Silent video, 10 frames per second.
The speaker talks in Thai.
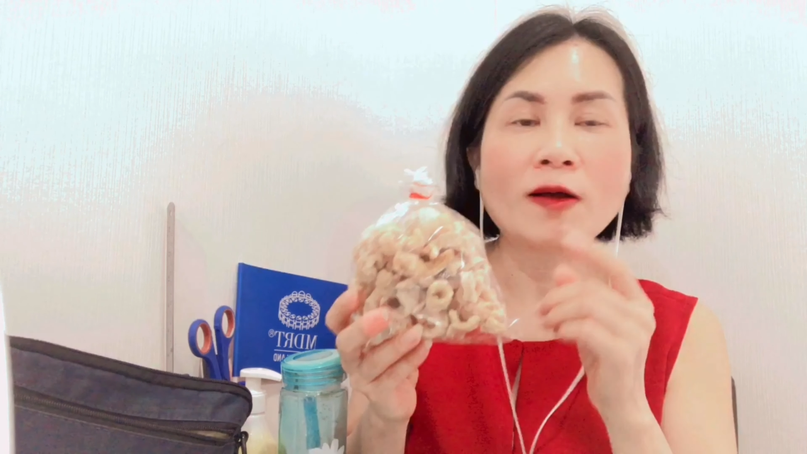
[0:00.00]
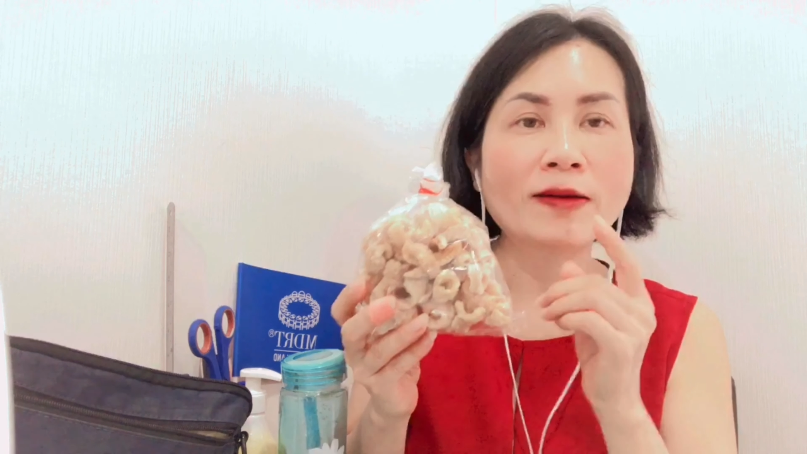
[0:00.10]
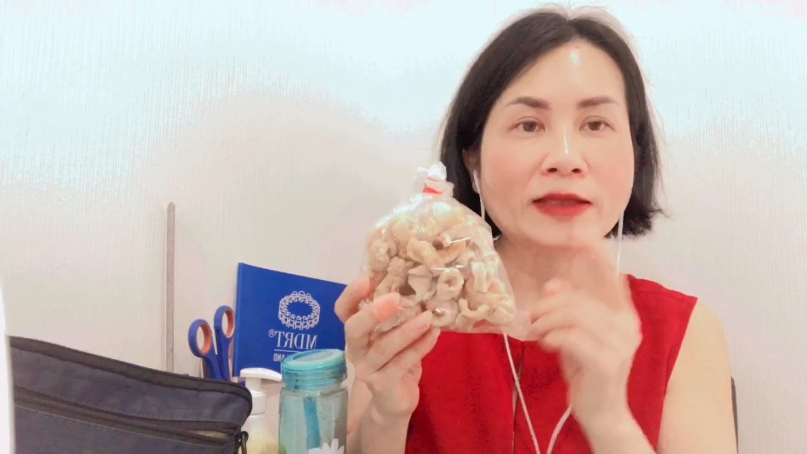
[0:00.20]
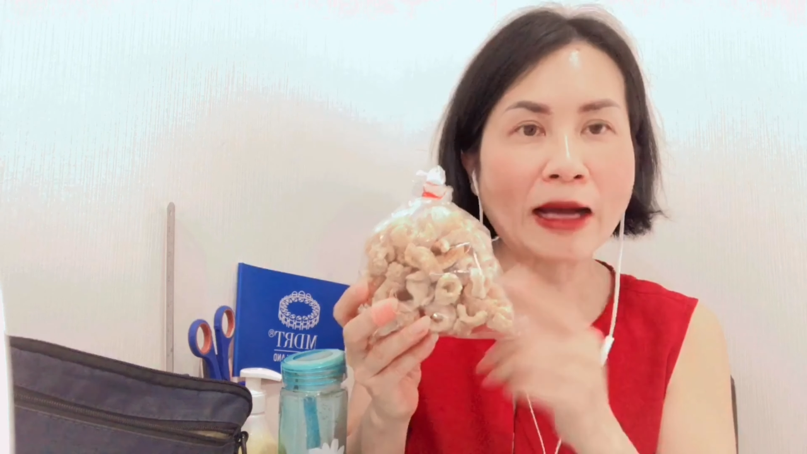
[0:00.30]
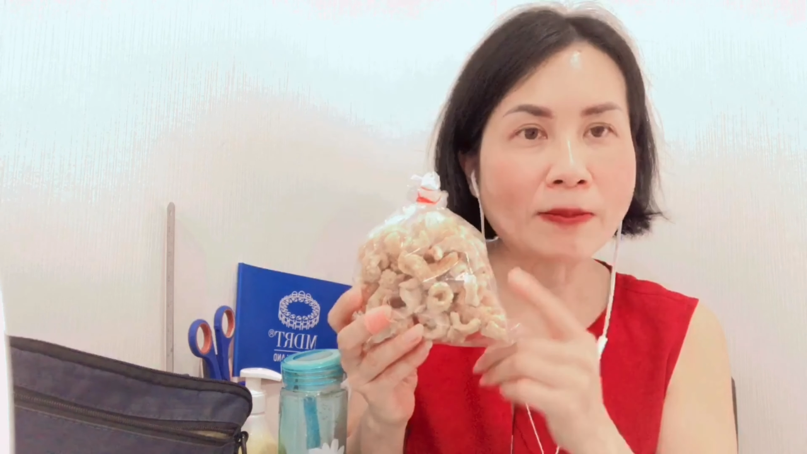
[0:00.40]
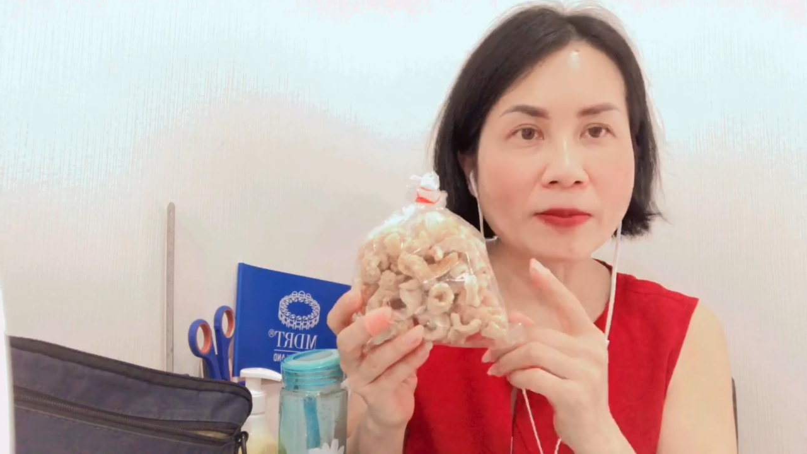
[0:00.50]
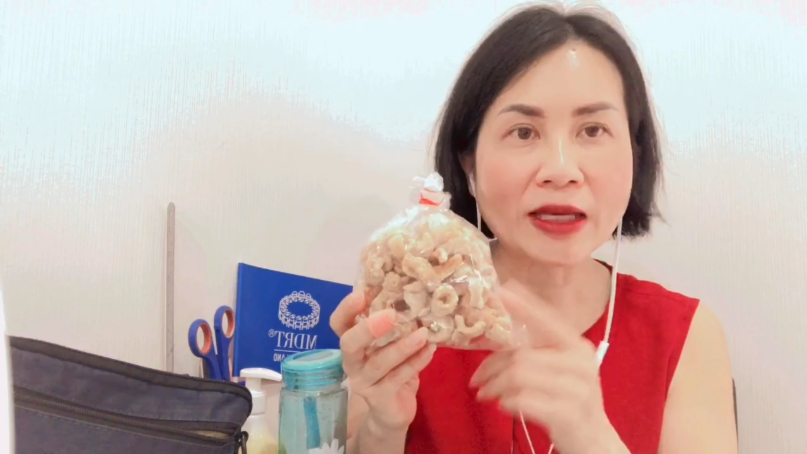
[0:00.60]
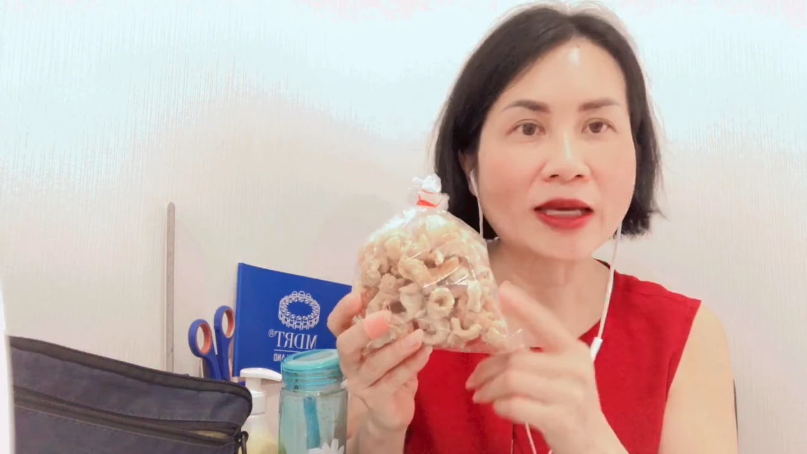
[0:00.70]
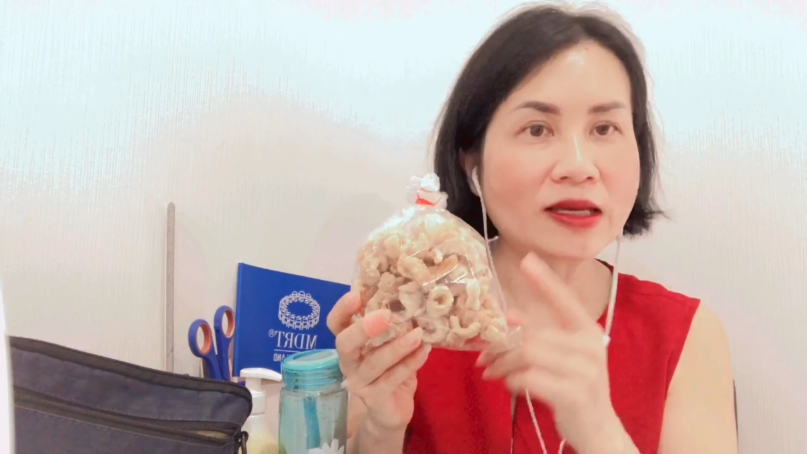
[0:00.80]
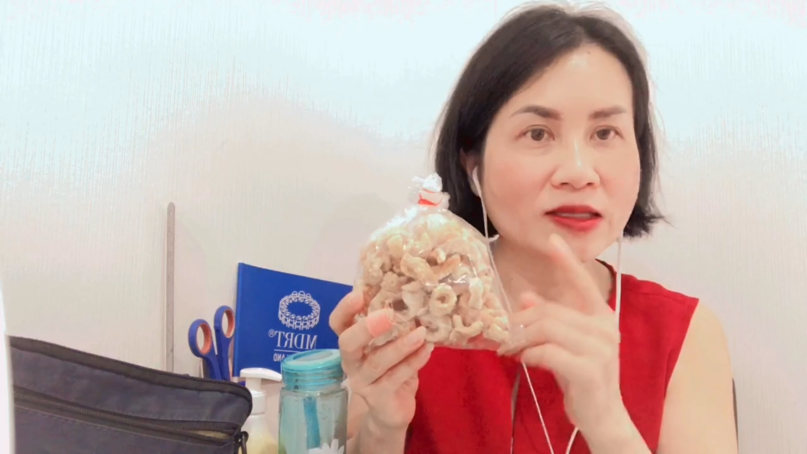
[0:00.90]
ทำ เอ
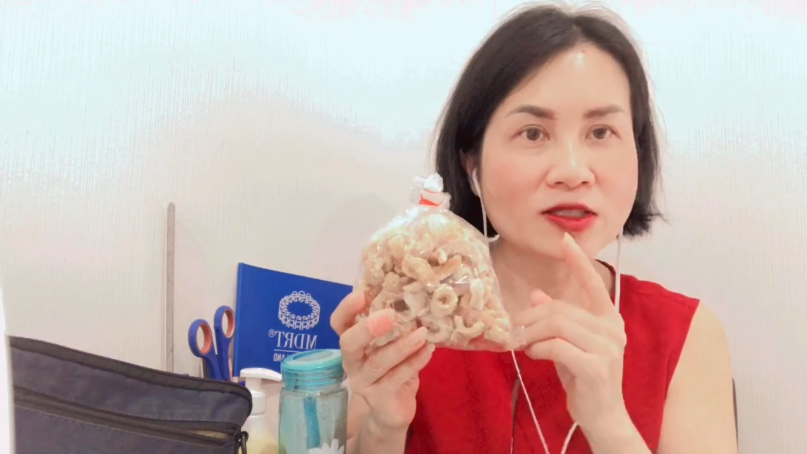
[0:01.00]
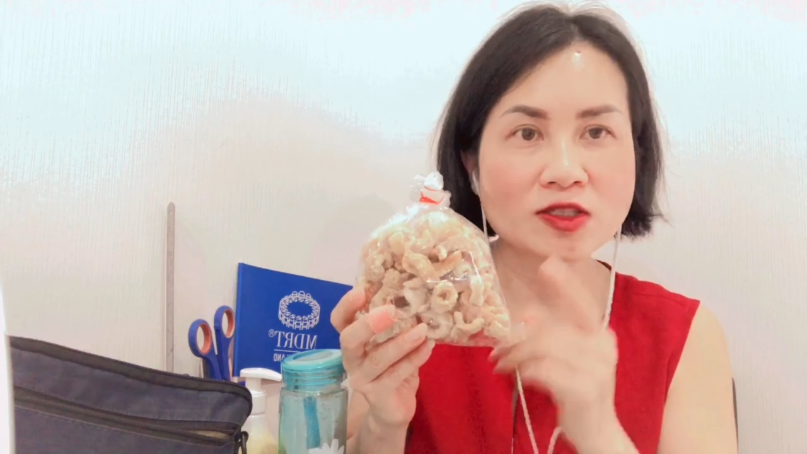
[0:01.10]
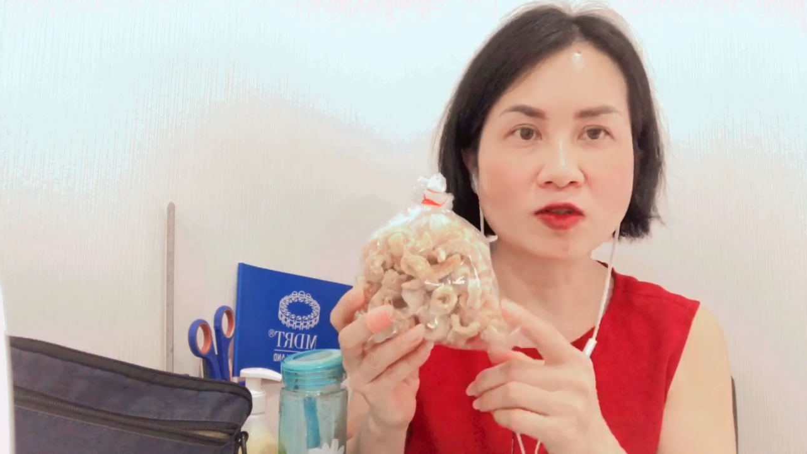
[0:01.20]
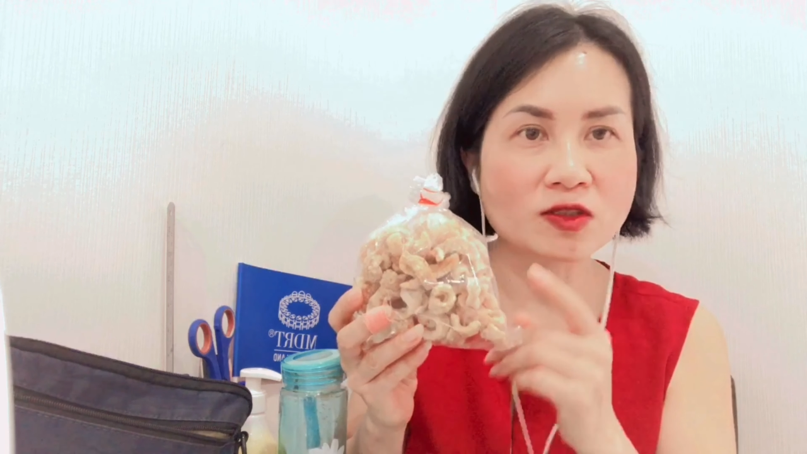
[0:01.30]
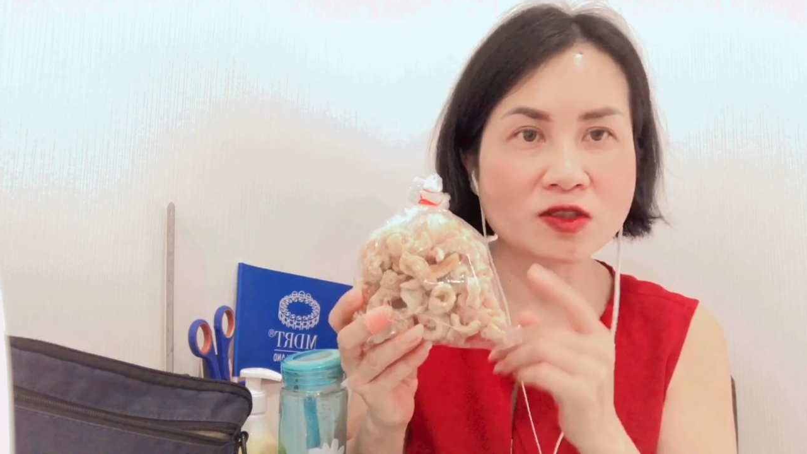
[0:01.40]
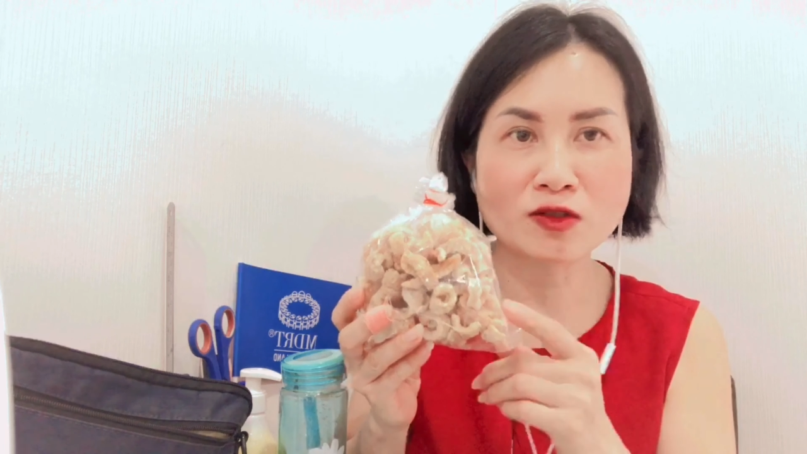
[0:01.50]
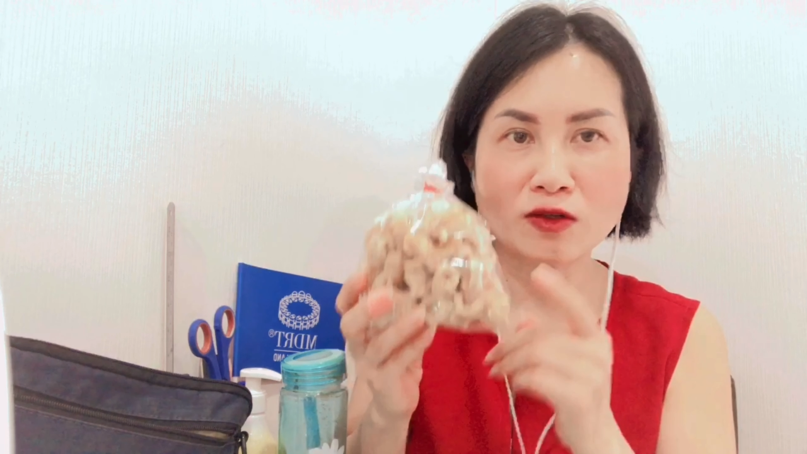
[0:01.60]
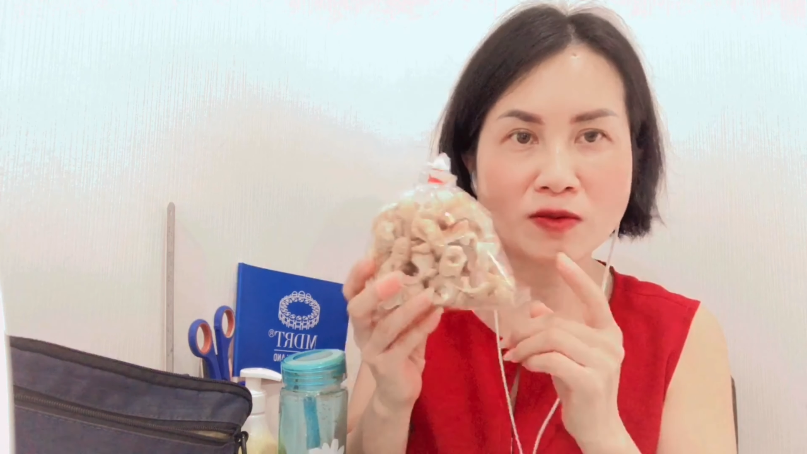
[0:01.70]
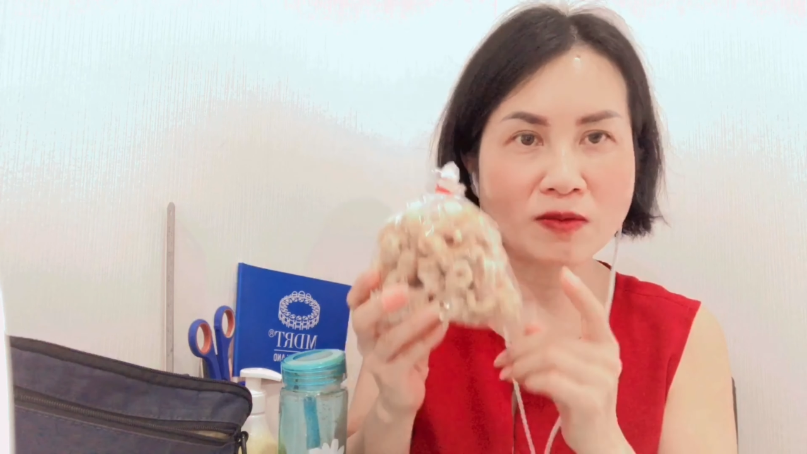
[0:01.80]
งสดสด